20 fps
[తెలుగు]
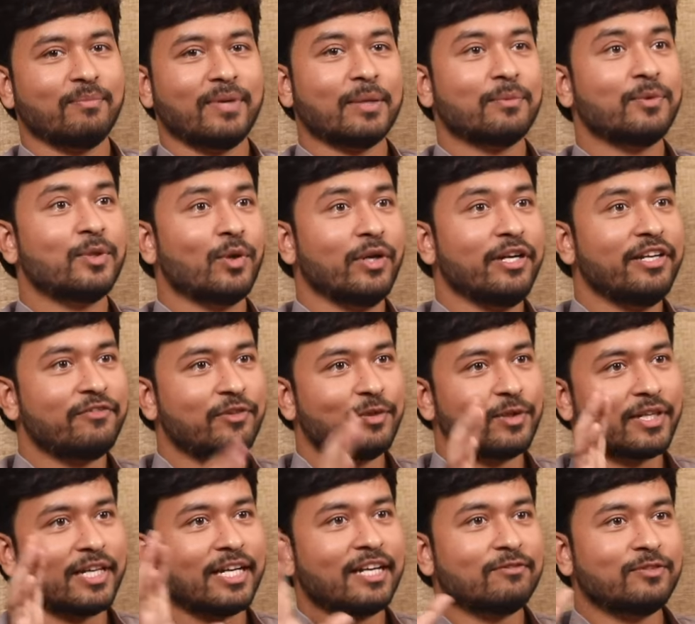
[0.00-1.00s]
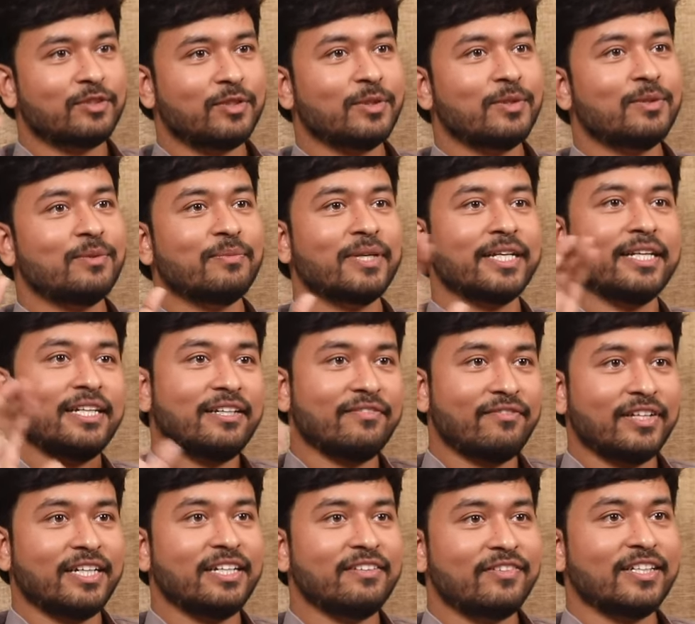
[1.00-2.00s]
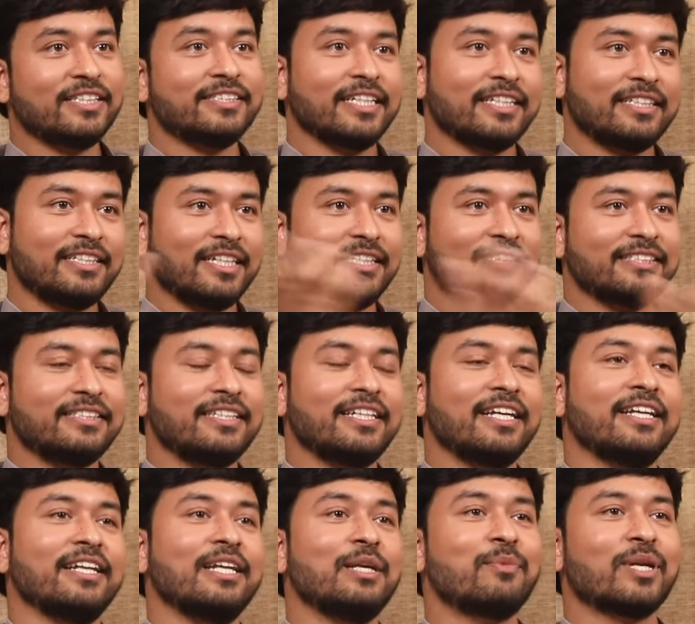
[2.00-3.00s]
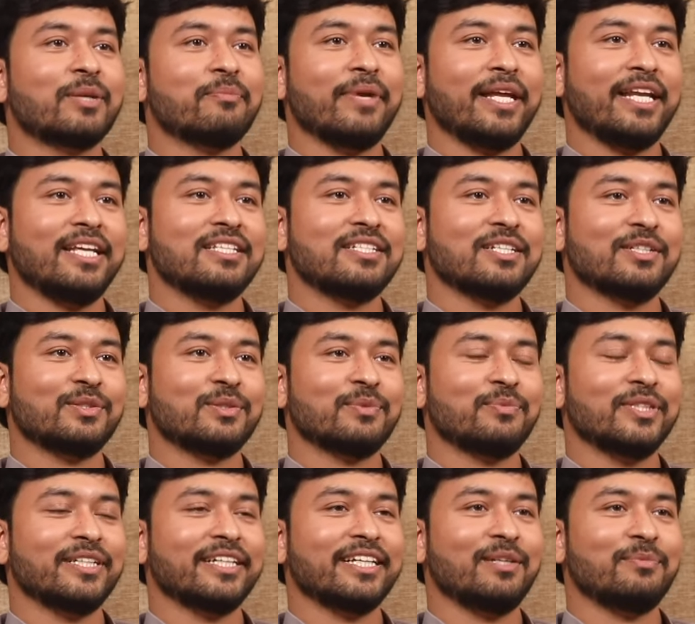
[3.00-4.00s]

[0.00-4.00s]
మనం ట్వంటీ ఫోర్ క్రాఫ్ట్స్ లో మరి డిఫరెంట్ డిఫరెంట్ సెక్టర్స్ ని అన్ని మనం మేనేజ్ చేస్తూ ముందుకు